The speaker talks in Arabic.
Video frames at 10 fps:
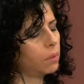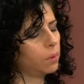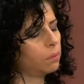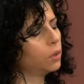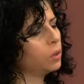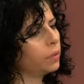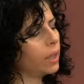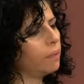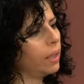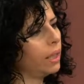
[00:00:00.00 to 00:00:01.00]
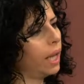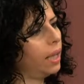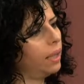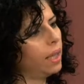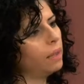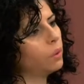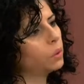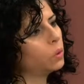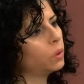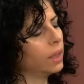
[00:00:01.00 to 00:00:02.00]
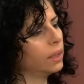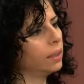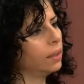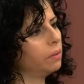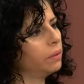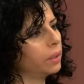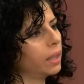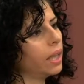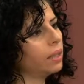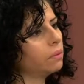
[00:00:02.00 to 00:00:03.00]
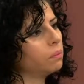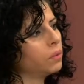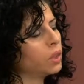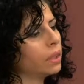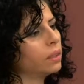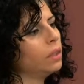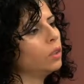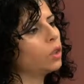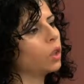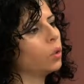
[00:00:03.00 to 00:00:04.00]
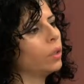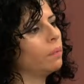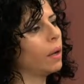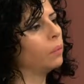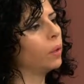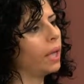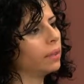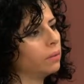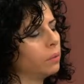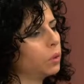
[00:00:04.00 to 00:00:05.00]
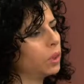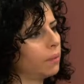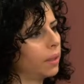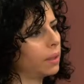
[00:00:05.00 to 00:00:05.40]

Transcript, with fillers: مزبوط بنشوف كمان الحالة هاي موجودة عند فتيات مش قادرين يشعروا ان المقبولات في المجتمع